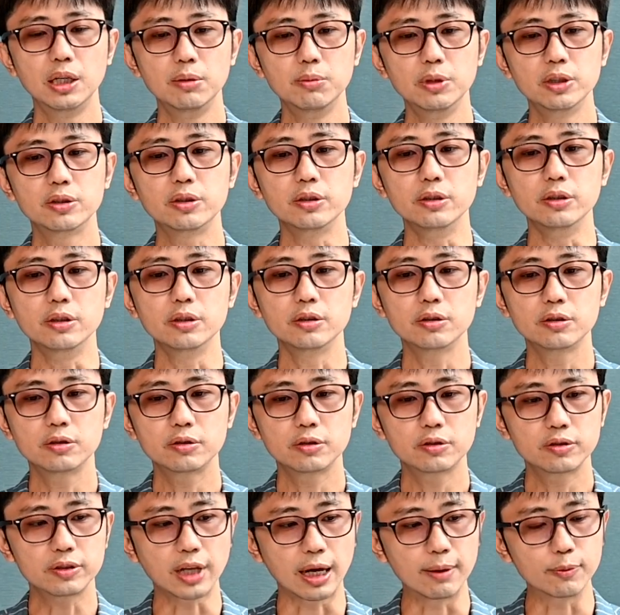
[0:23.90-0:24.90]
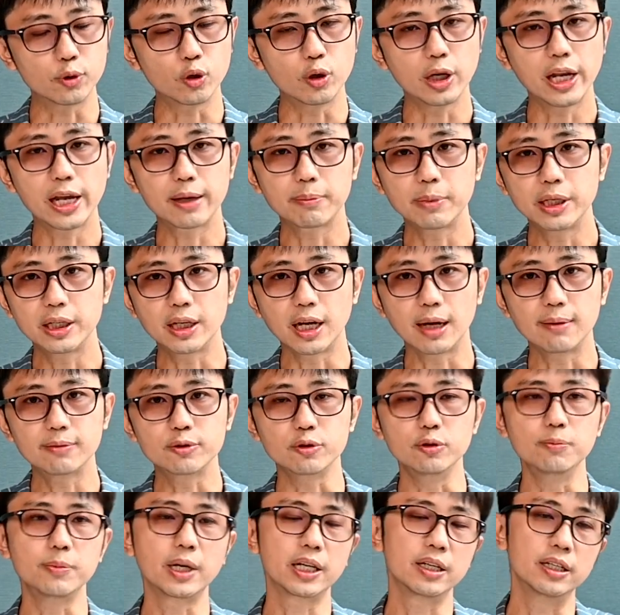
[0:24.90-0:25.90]
อร์มือถือ 3 ตัวแรกไม่นับ
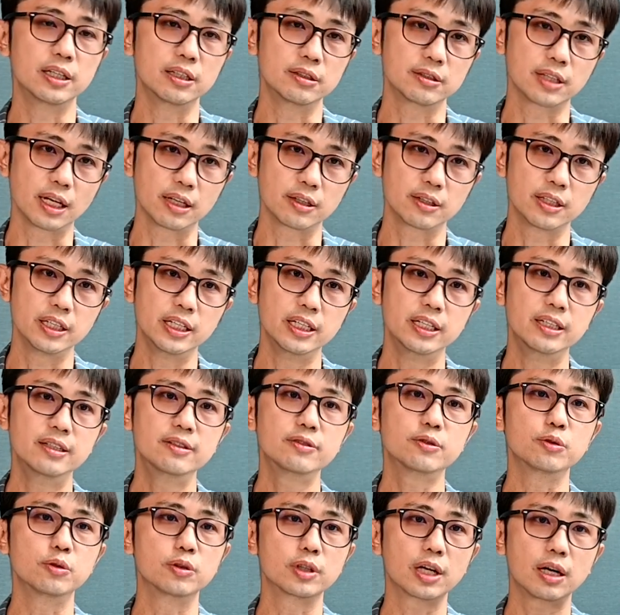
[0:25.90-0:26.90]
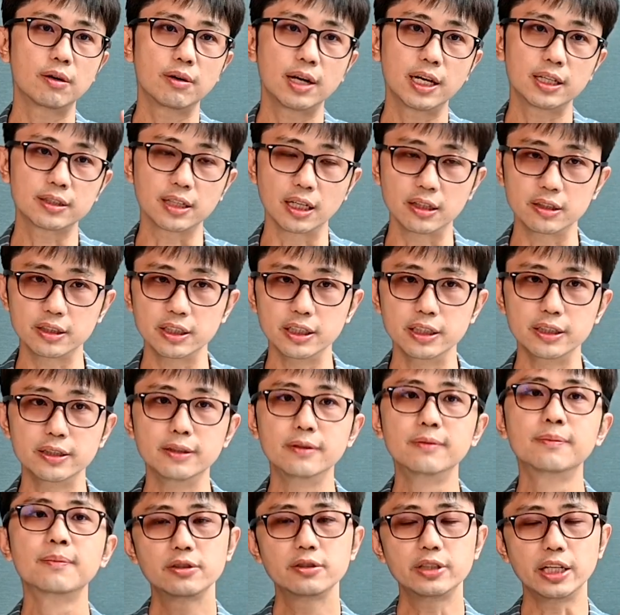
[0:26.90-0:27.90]
081ตัดทิ้ง 095 ตัดทิ้ง
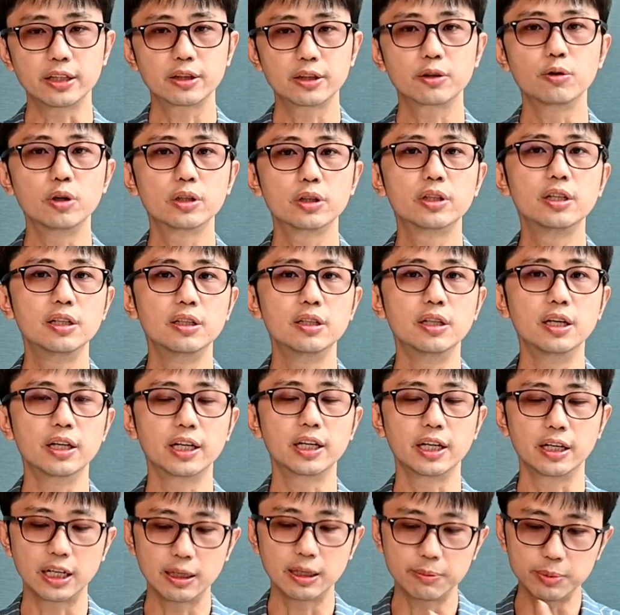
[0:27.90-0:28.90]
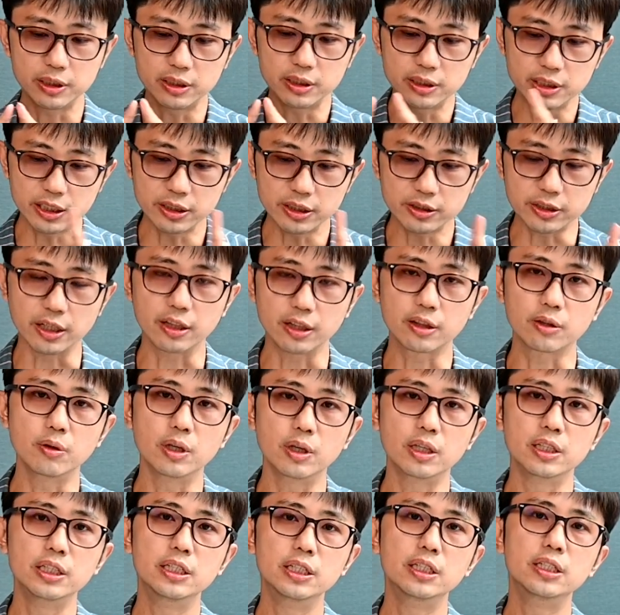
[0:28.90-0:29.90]
7 ตัวที่เหลือเนี่ย ในพื้นที่ 7 ตั
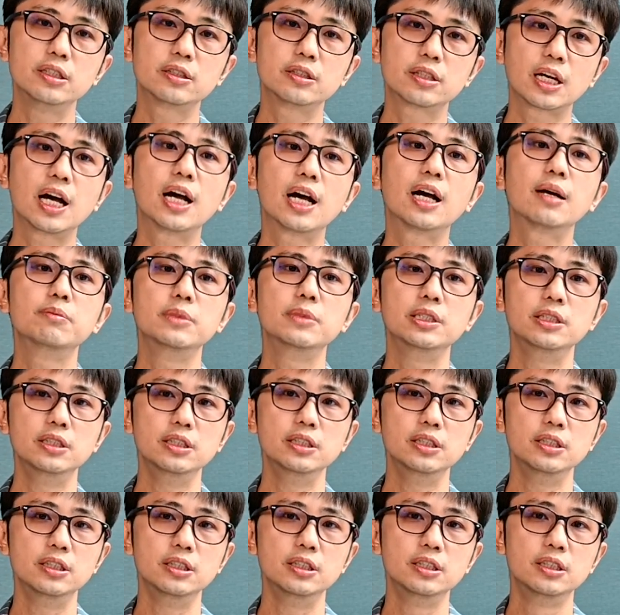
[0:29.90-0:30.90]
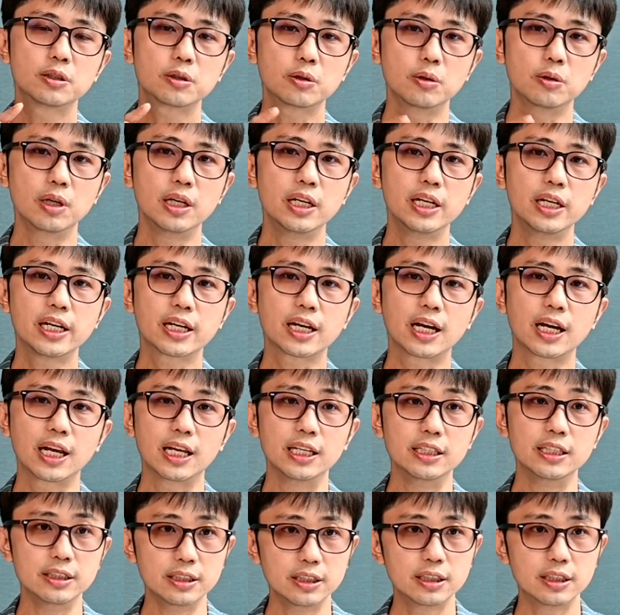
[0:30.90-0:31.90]
วนี้ถ้ามีตัวเลขอะ
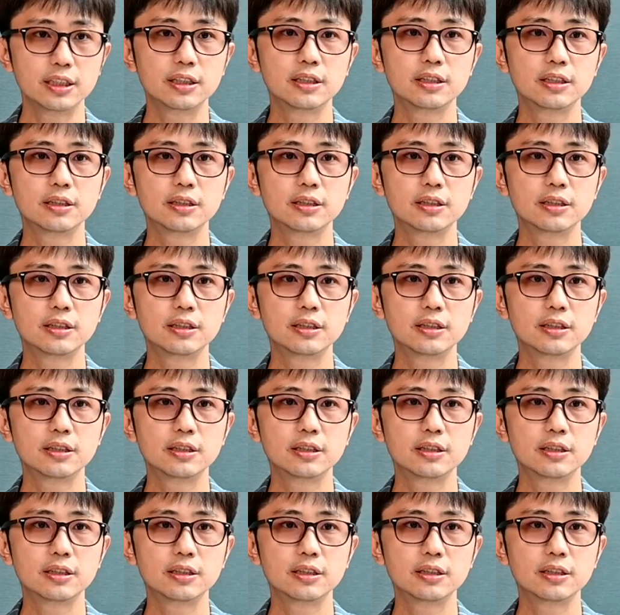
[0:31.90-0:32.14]
ไรเยอะ